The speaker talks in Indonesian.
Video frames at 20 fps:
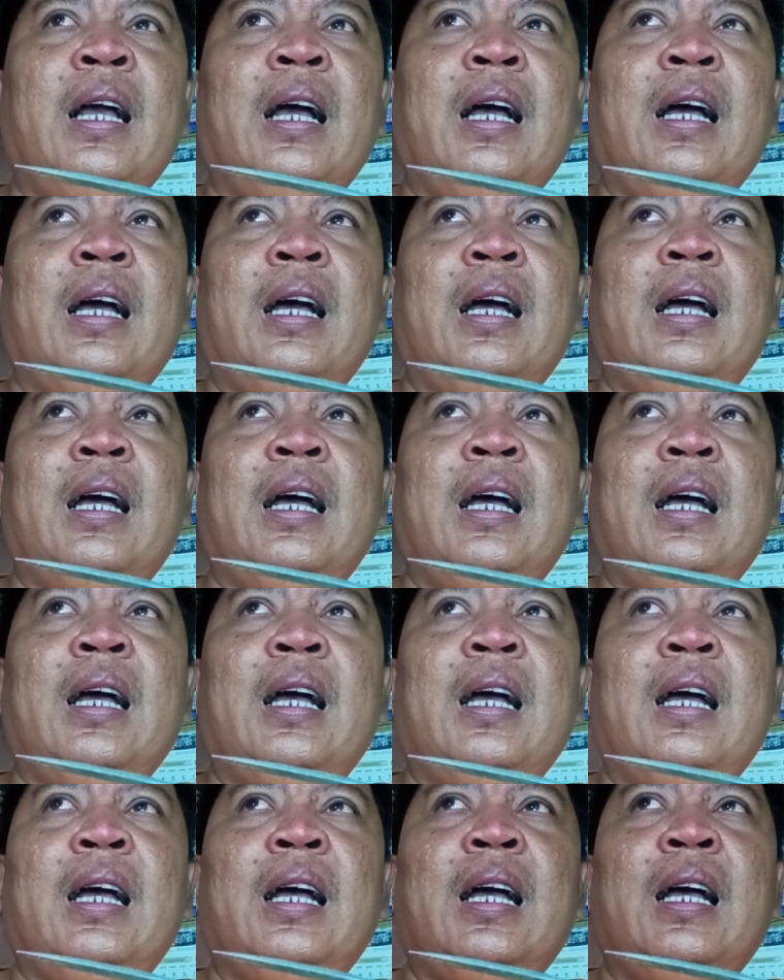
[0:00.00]

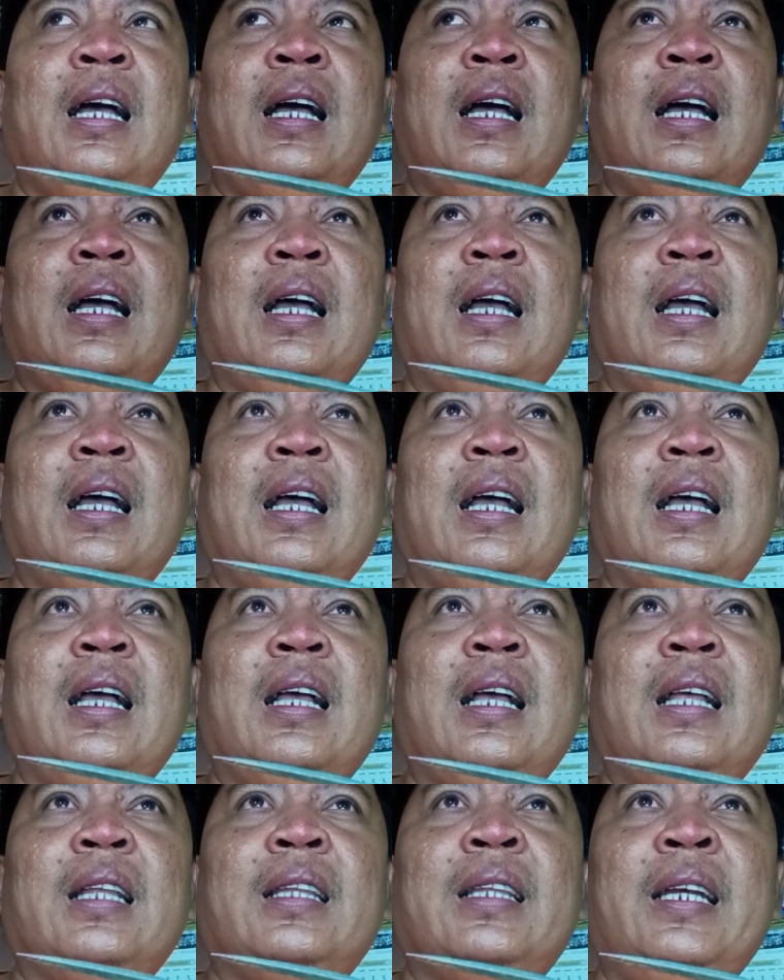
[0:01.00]
uh,
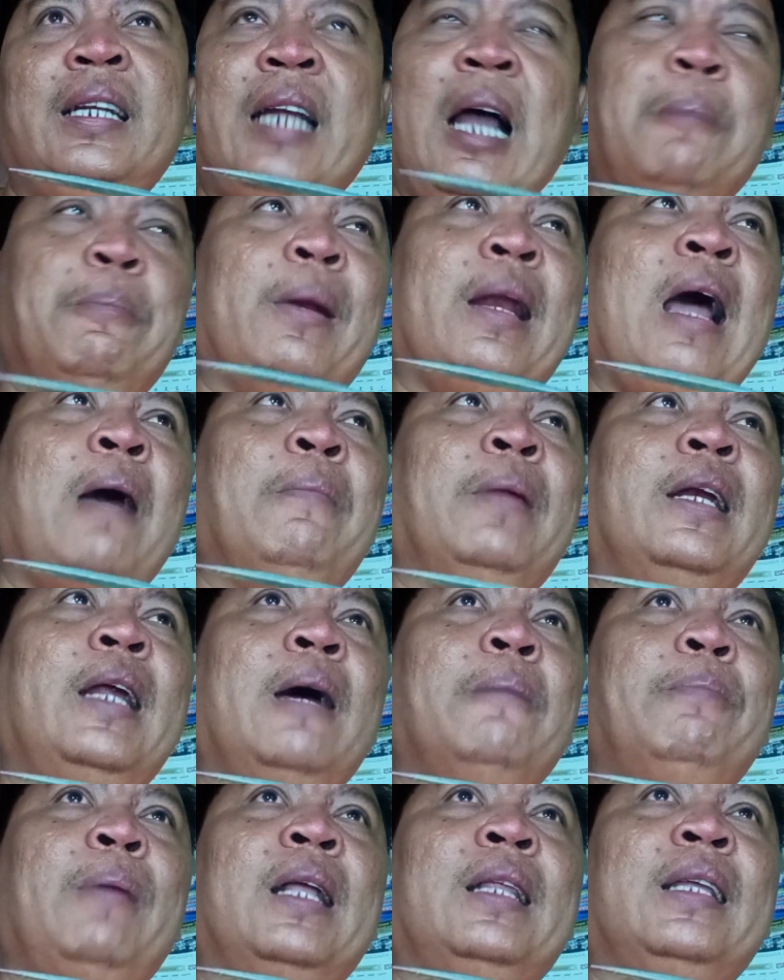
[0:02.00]
tidak pernah
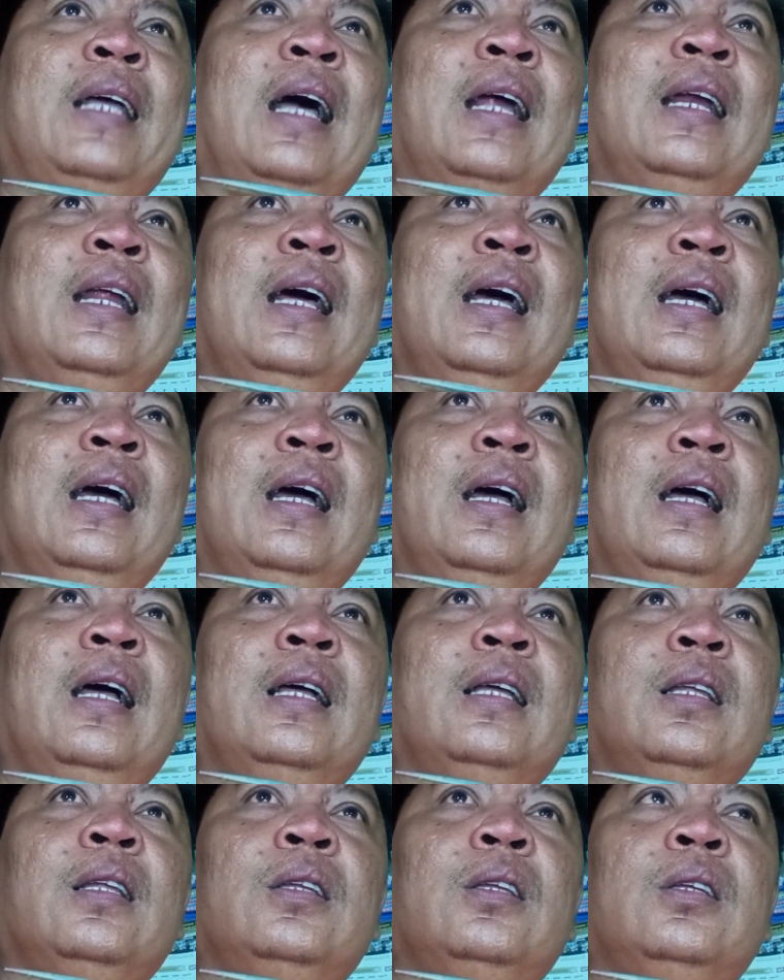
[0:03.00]
mendapat karena
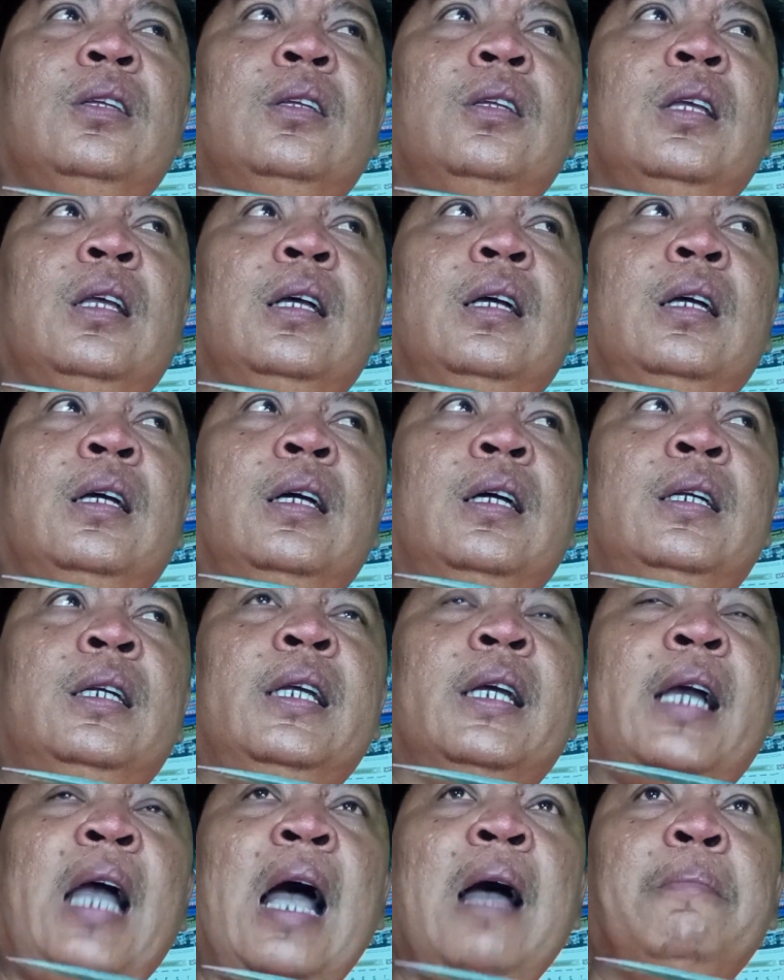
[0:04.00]
uh,
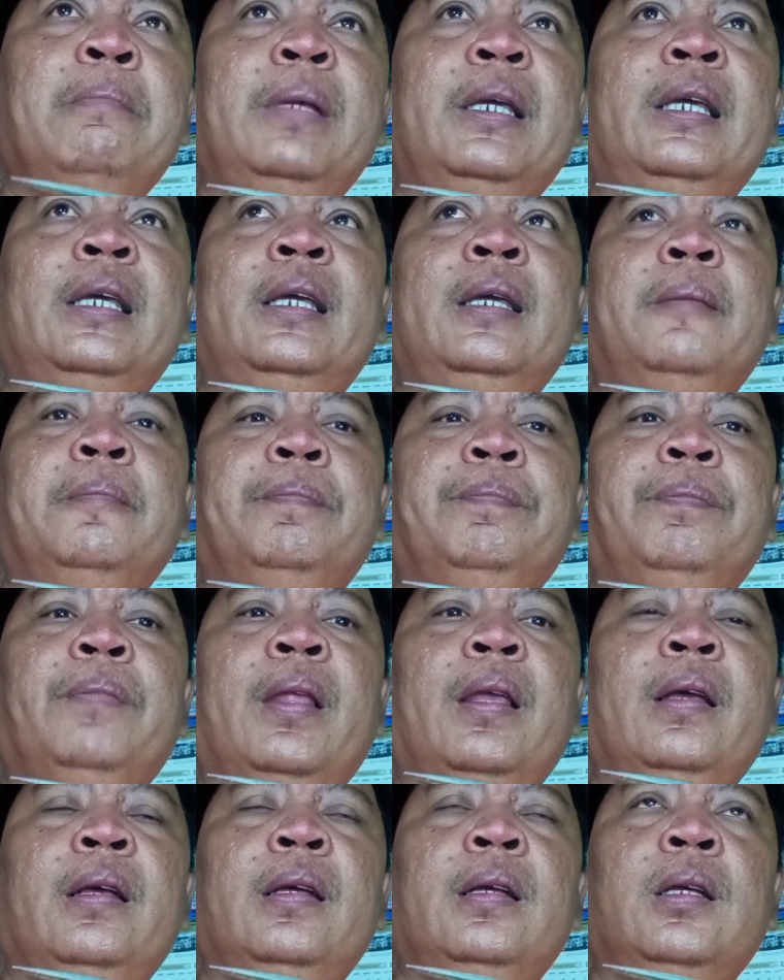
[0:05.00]
di kami
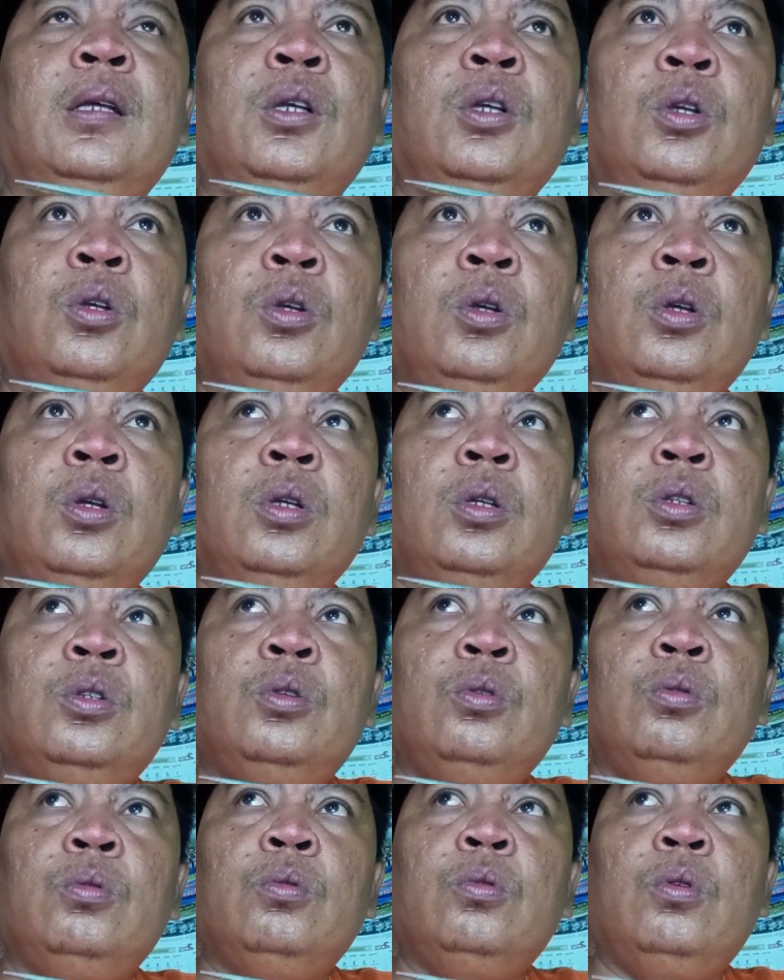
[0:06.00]

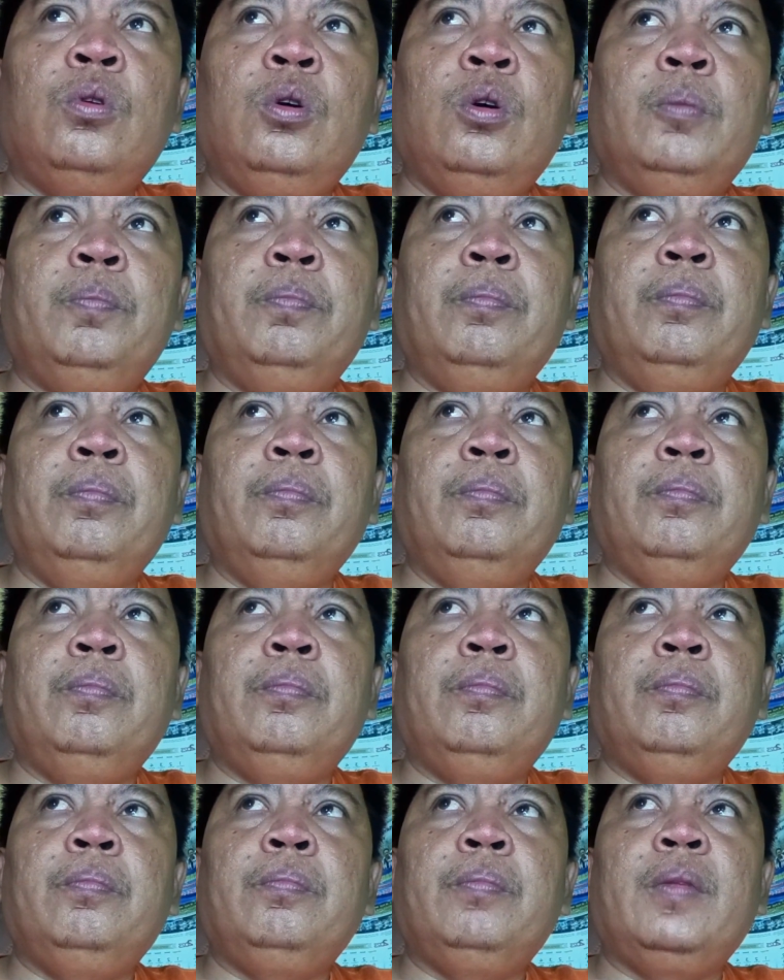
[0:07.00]
cukup
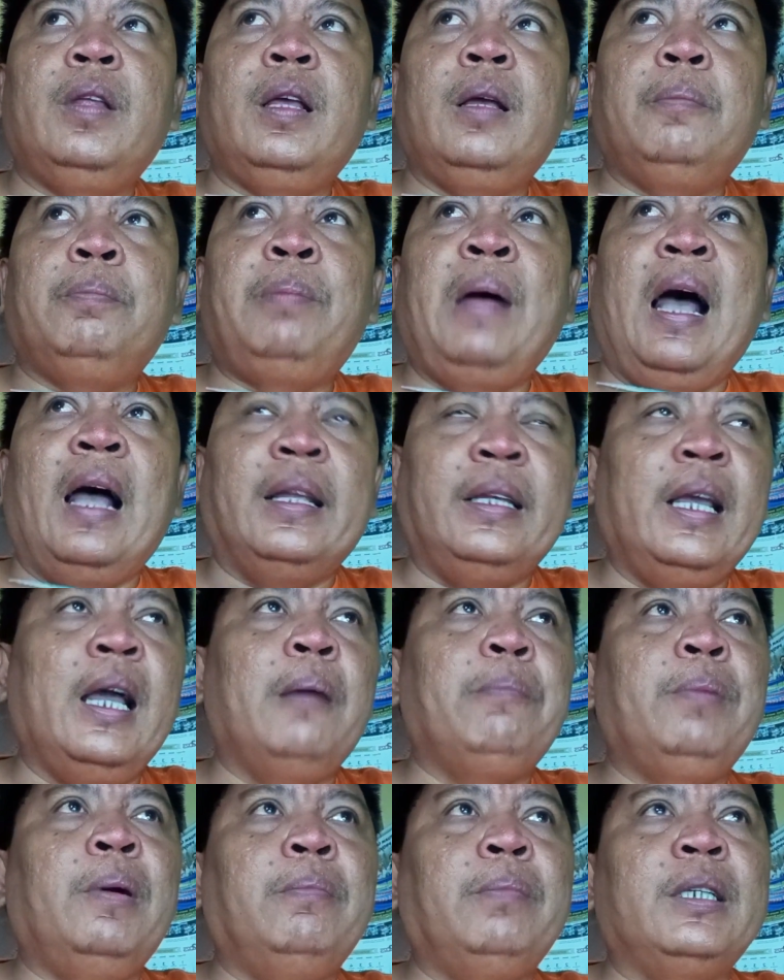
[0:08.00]

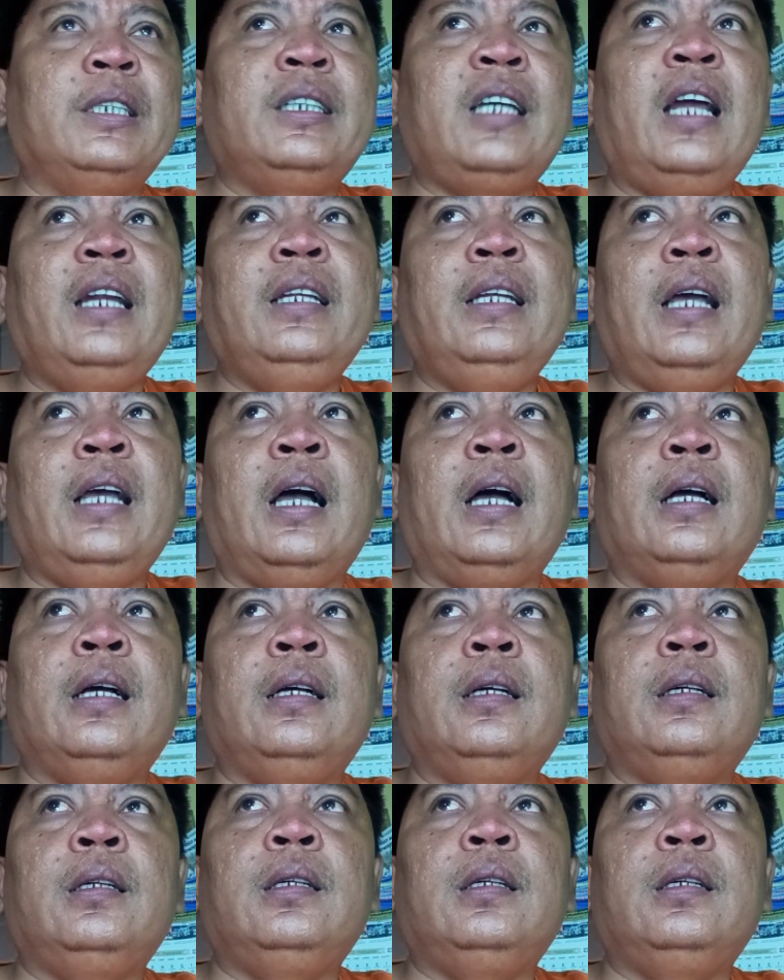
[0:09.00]
banyak pemesan yang